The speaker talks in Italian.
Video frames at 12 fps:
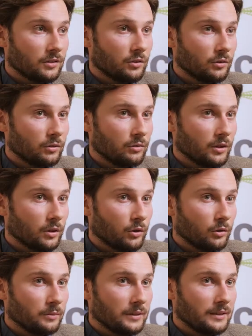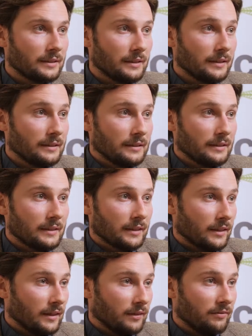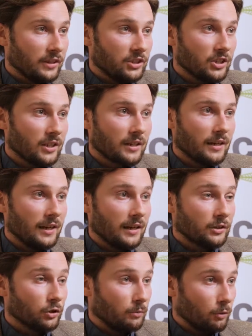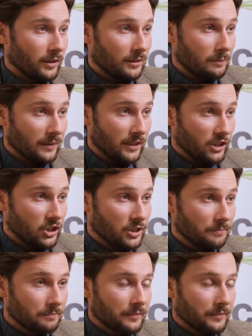Sono un economista che fa ricerca alla Sorbona di Parigi,